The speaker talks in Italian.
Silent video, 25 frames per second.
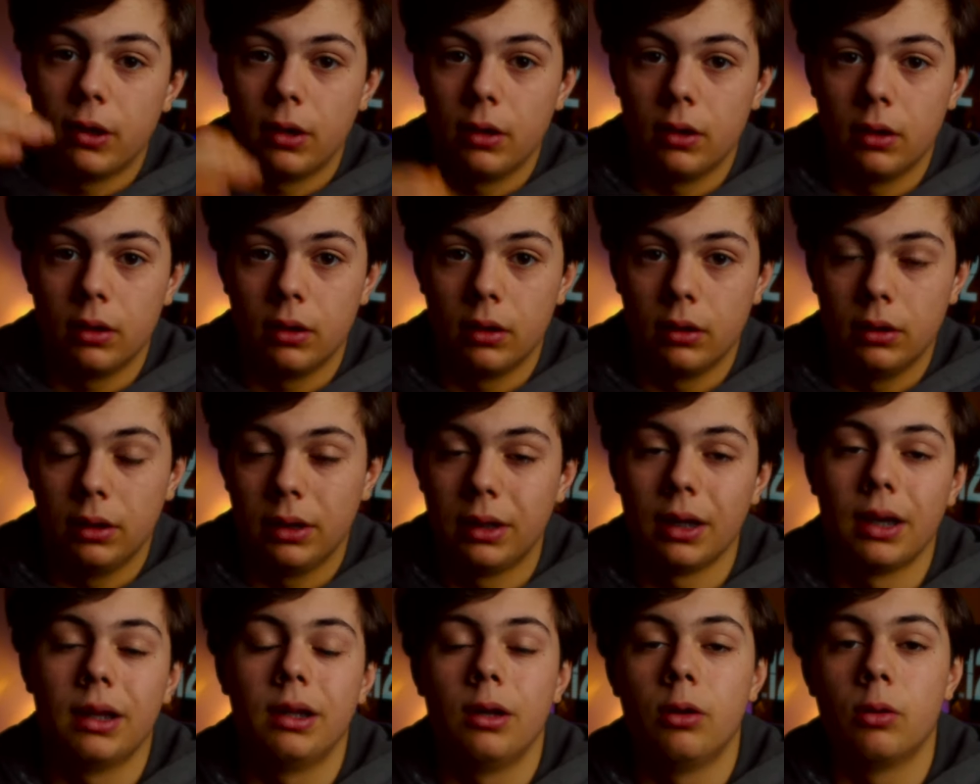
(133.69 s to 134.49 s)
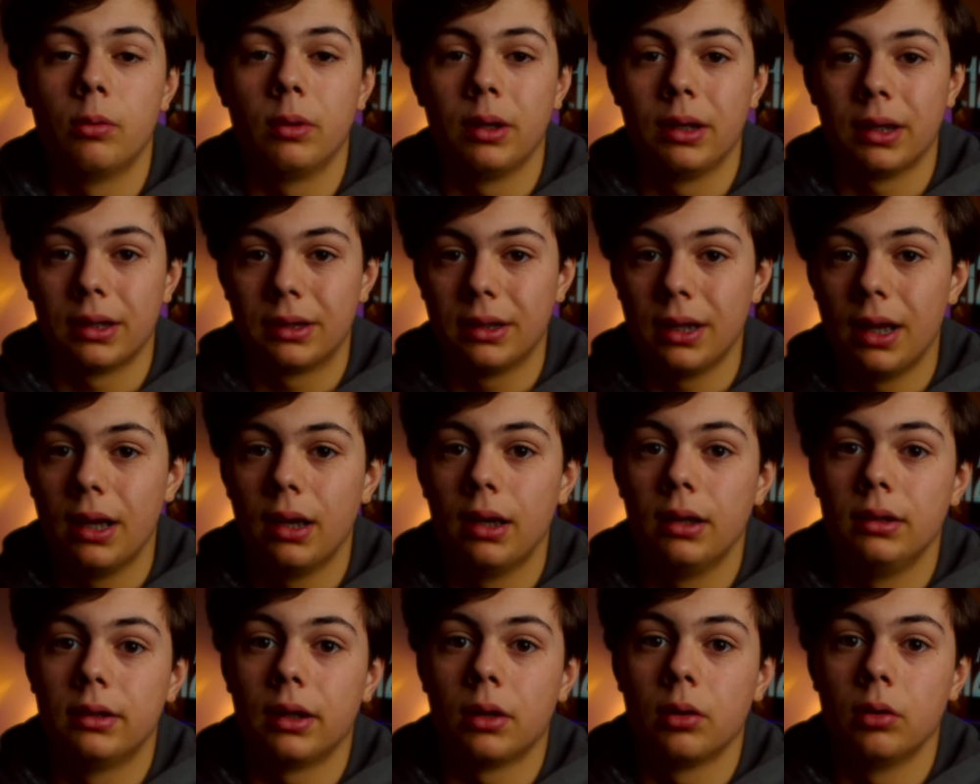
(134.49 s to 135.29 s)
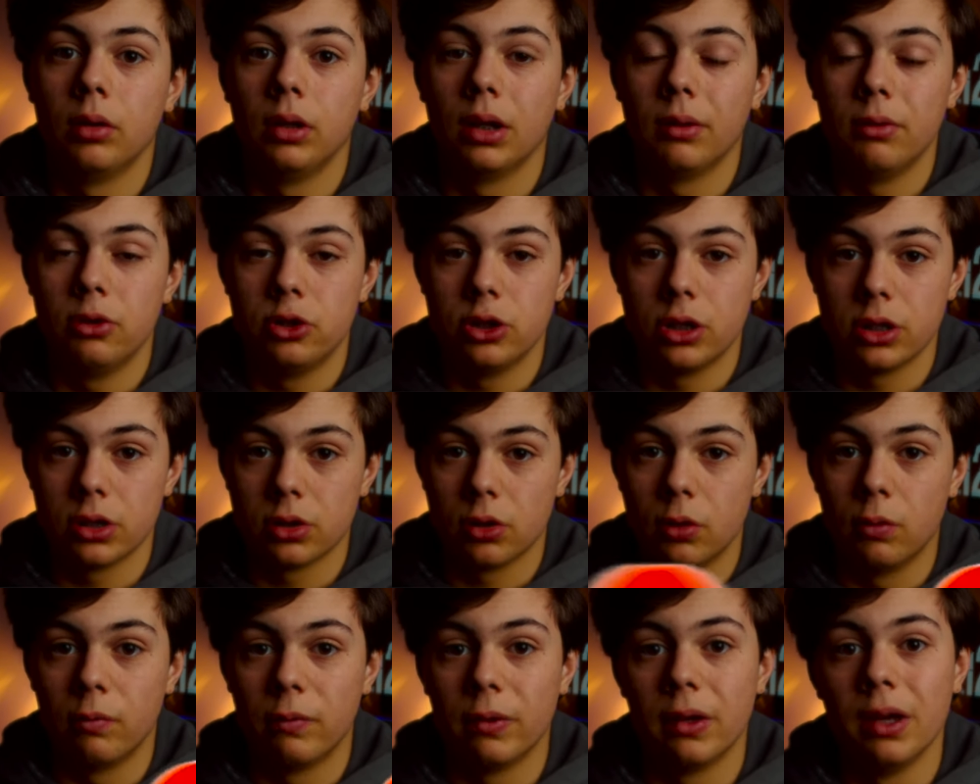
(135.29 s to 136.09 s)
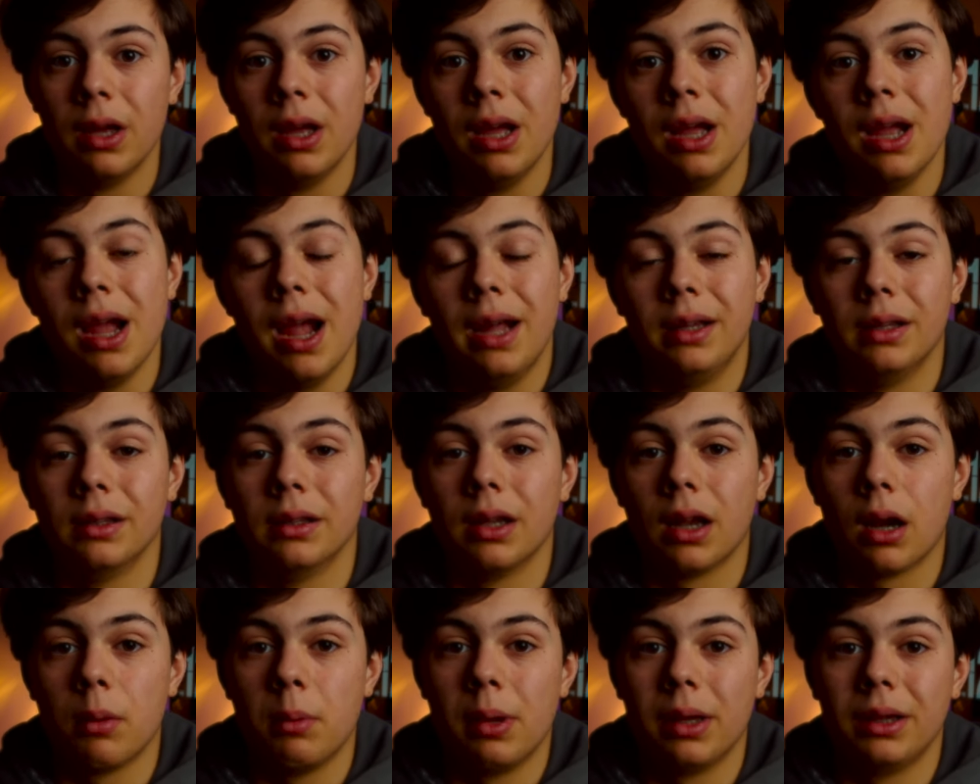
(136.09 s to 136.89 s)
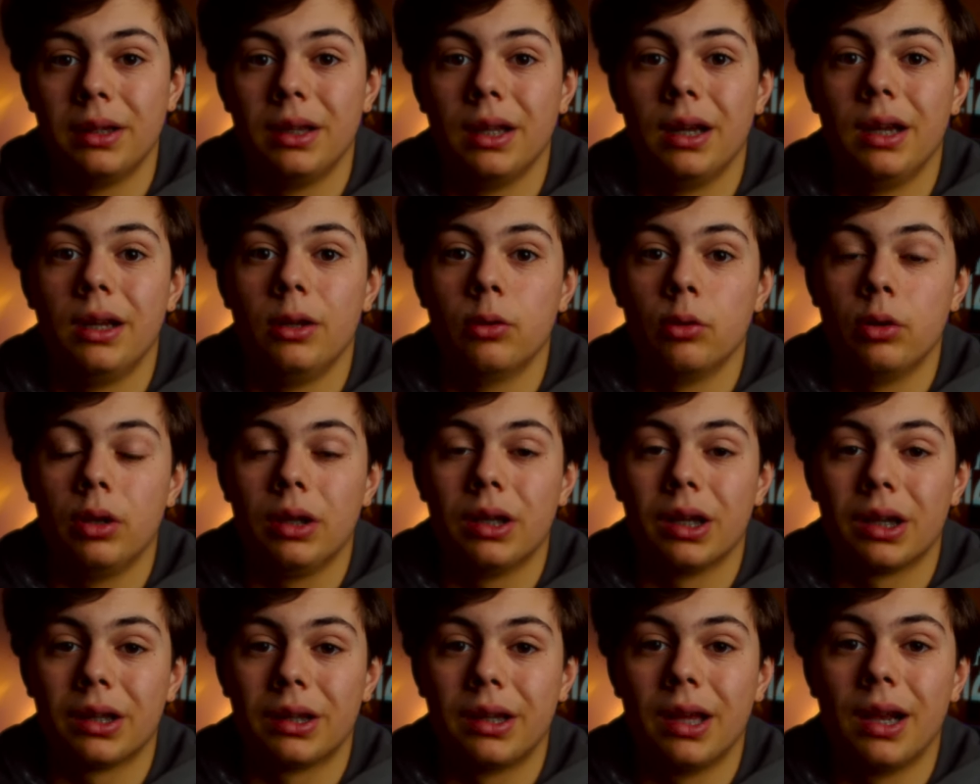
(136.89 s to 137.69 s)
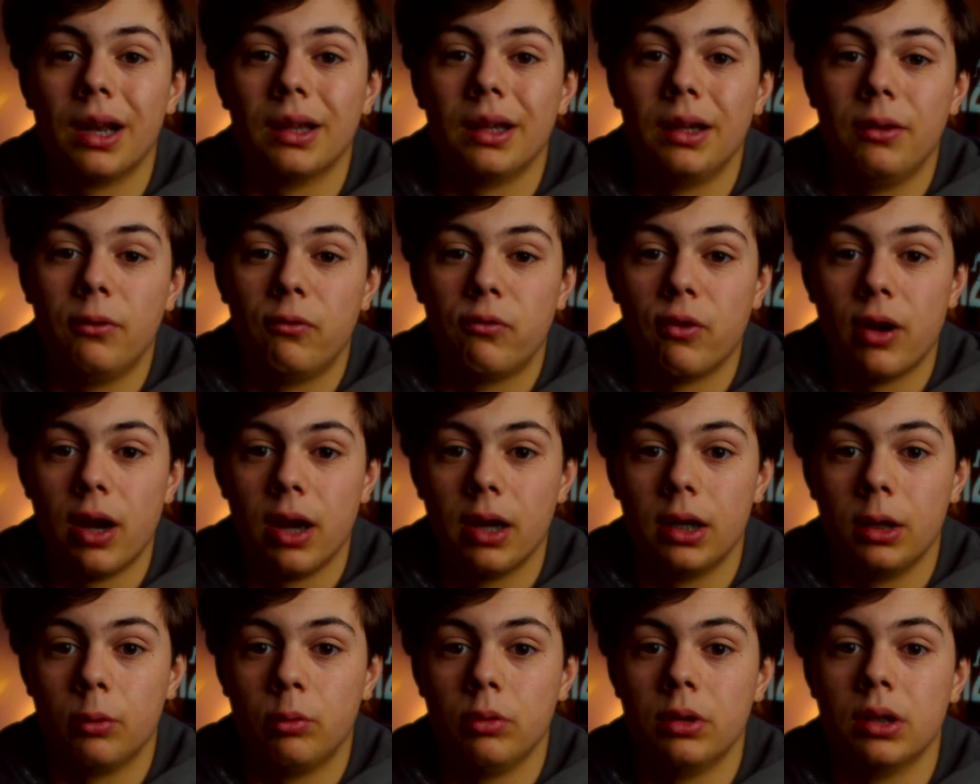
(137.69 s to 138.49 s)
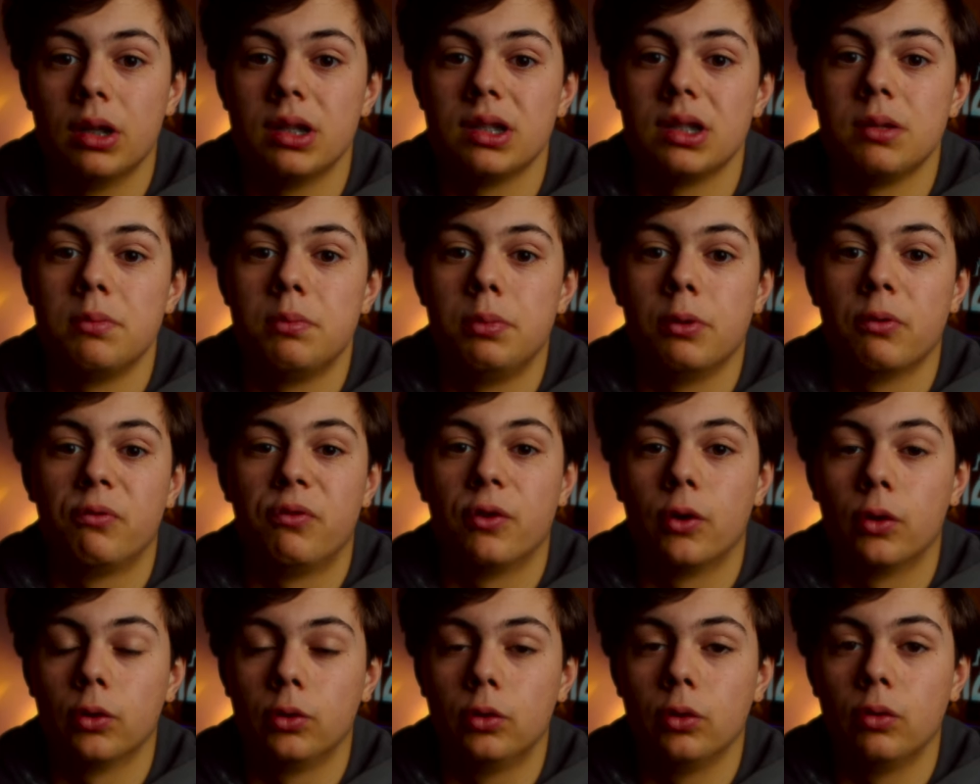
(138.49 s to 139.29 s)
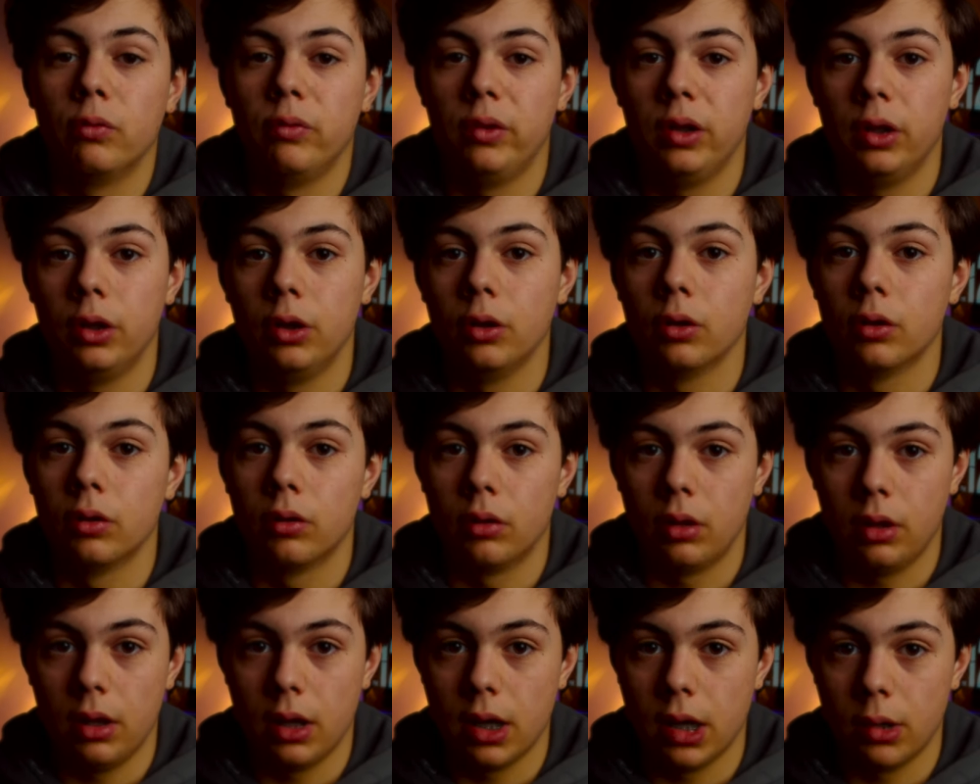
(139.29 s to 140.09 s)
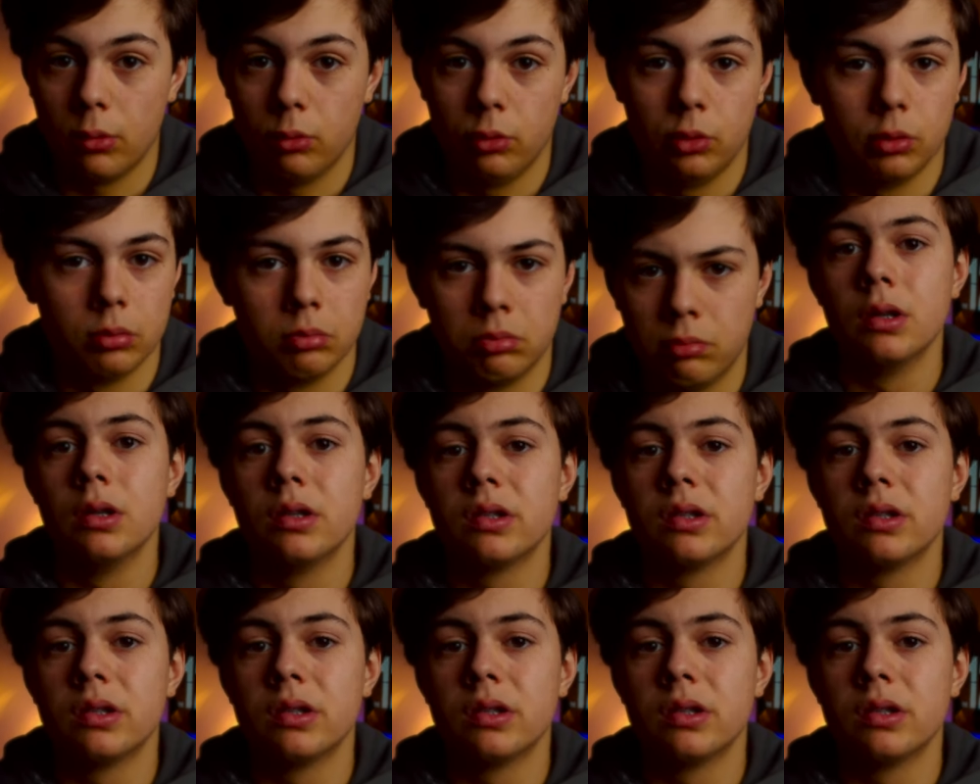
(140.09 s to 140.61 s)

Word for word: eh, di, creare delle nuove cartelle all'interno di DaVinci Resolve e di andare a mettere in ogni cartella dei file, quindi ad esempio foto, video e audio.